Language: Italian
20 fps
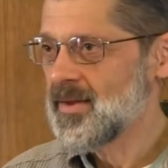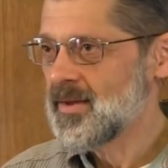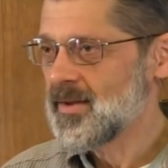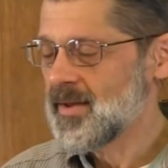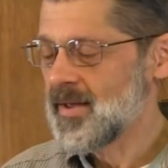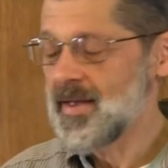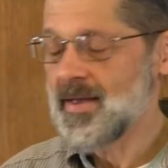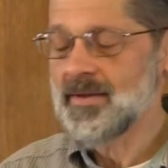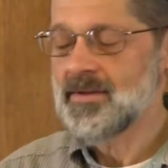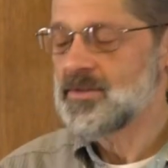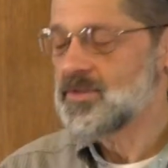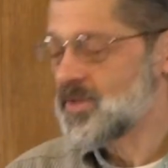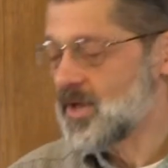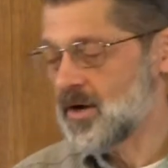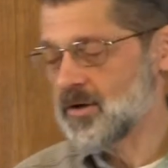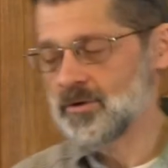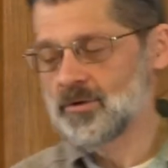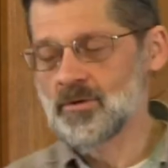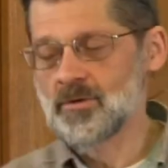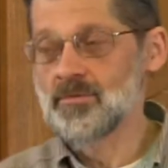Che
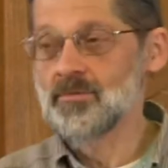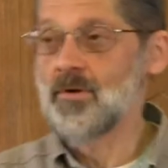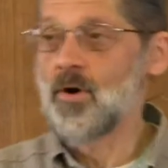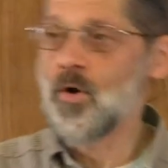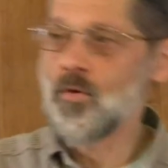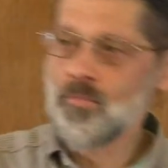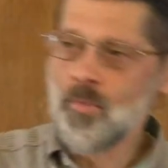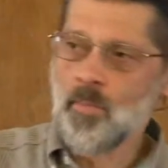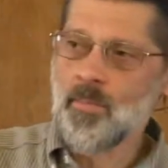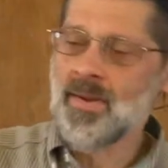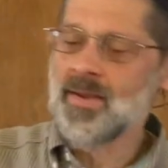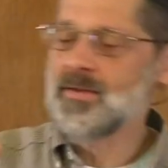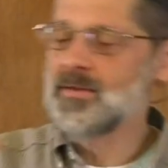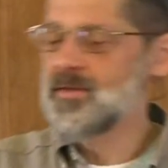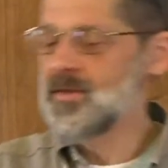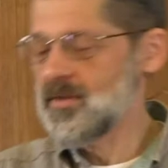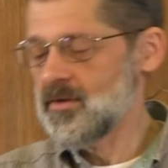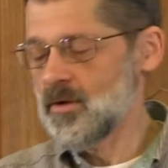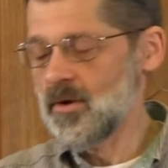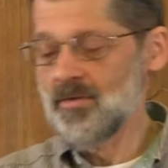certo ho
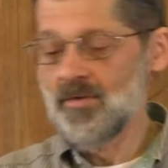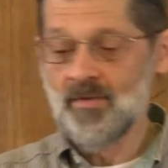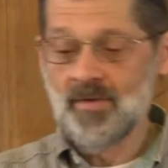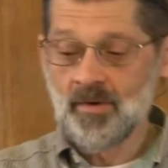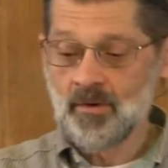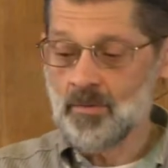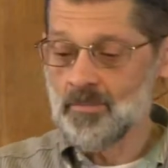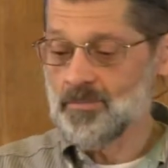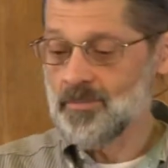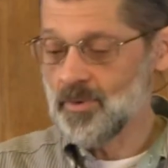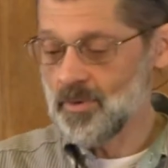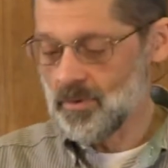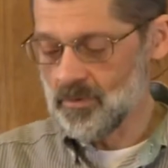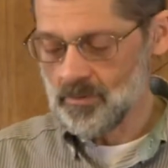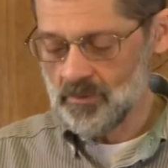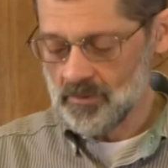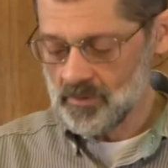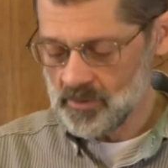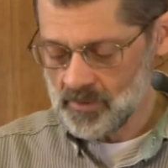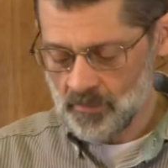momenti dove vengo un
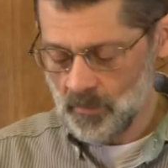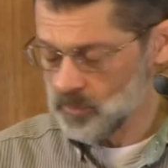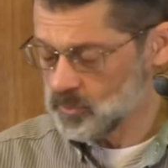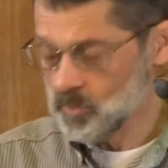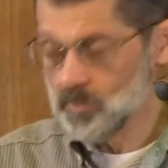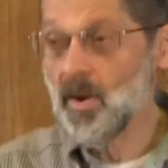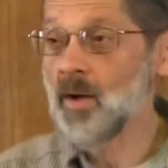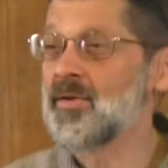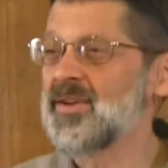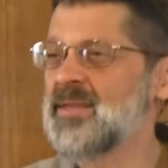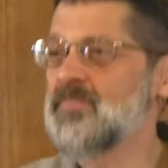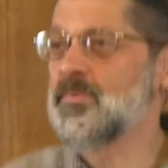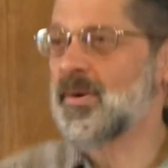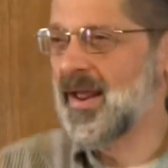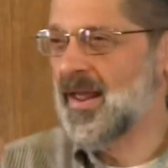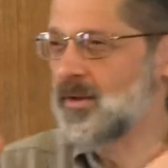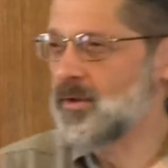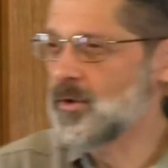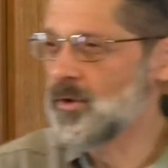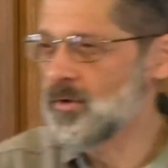po' smosso, ma
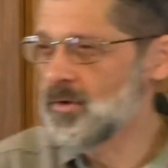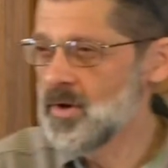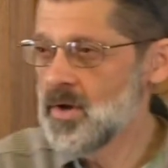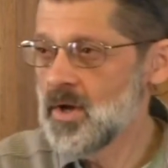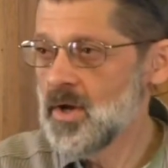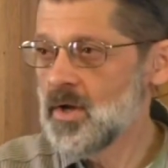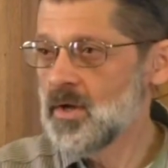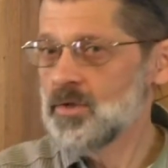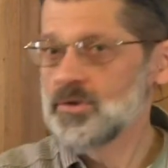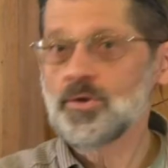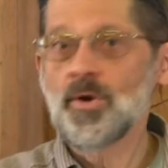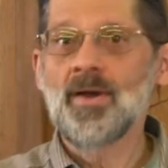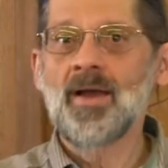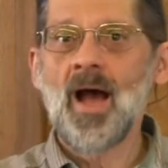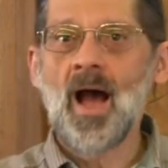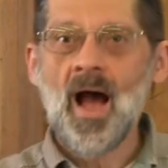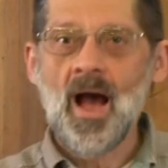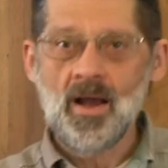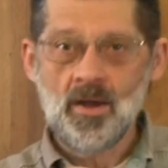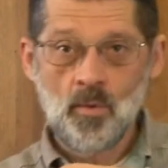riprendo.
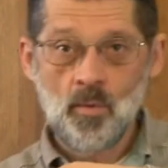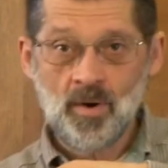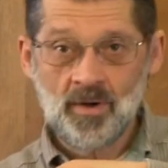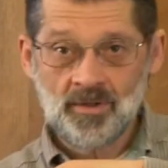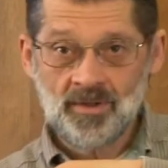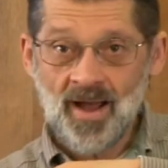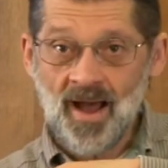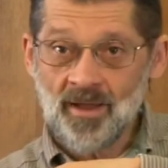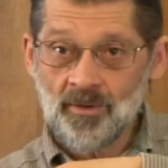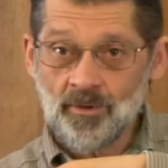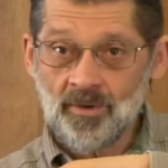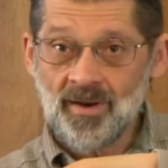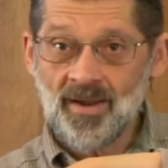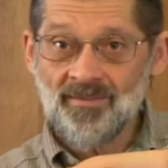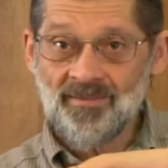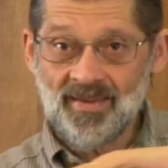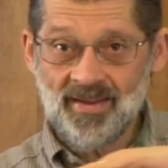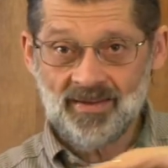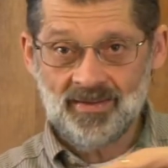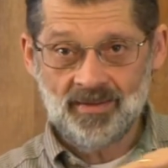Cioè, guardando la
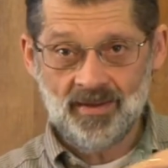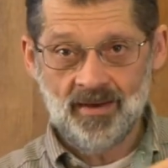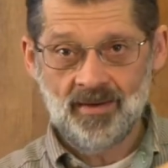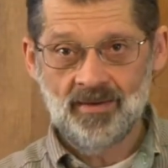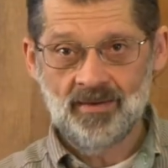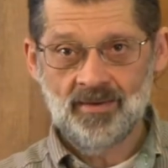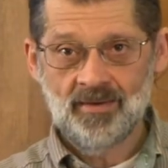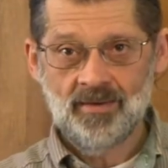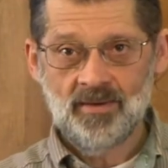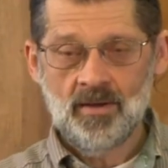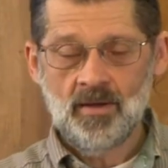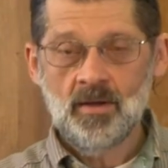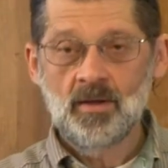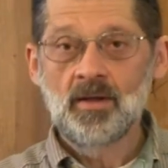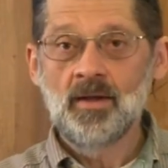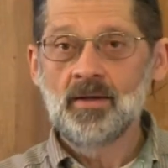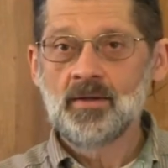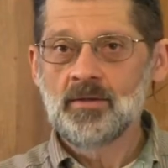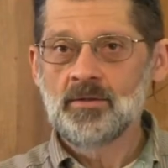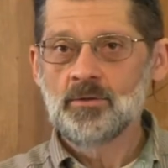vita,
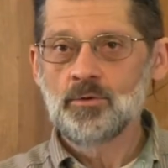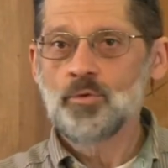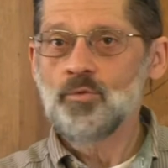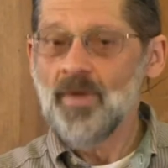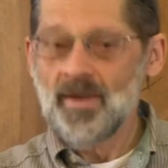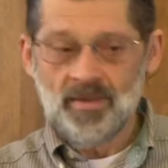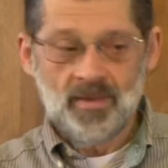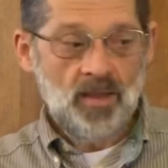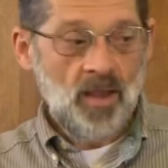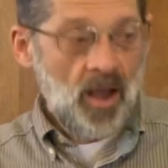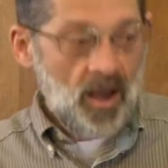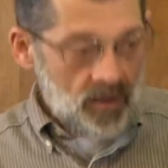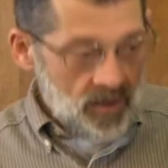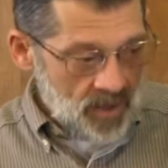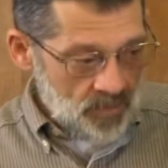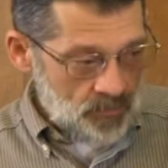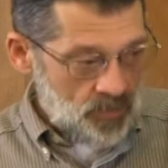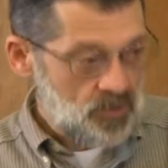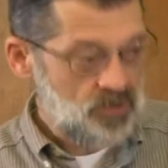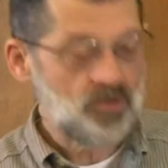tu vedi
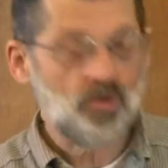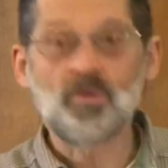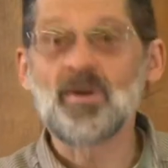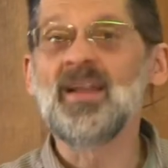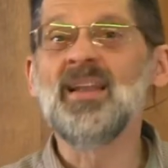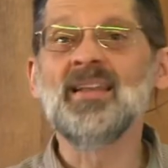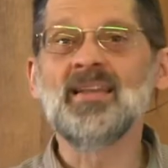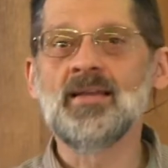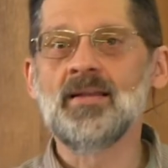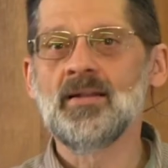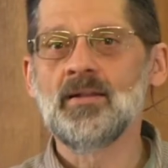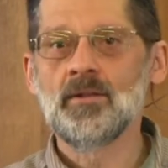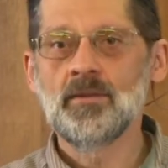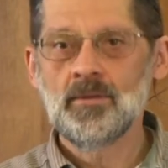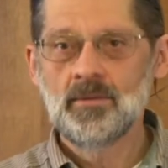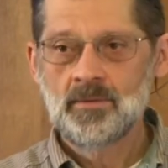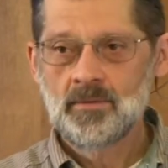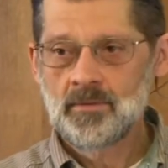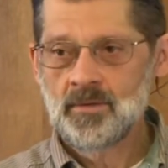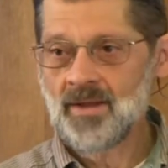la persona lì,
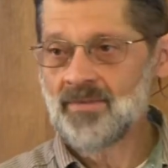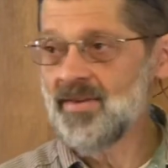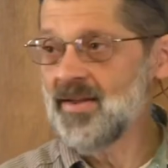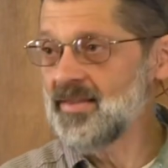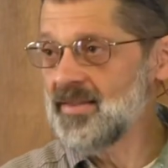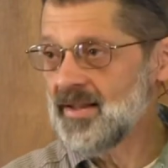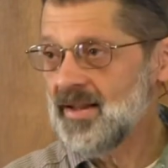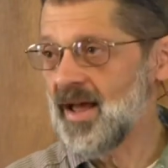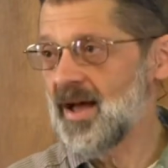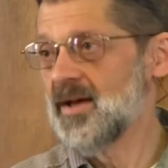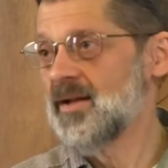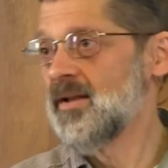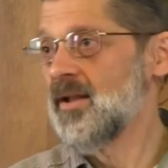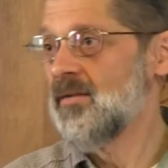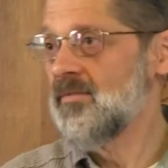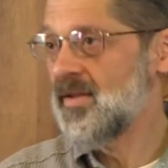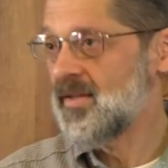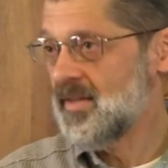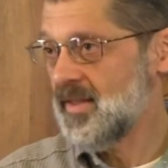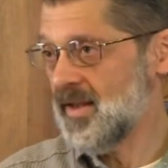la vedi là,
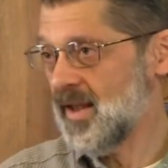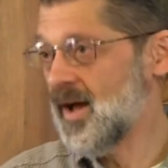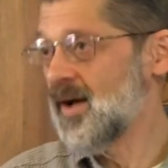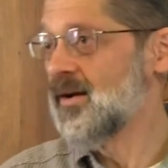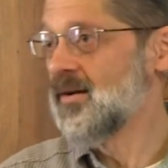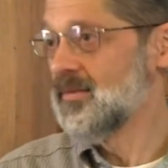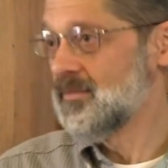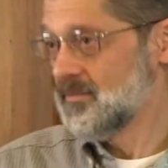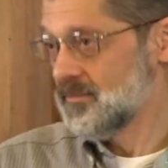la vedi là.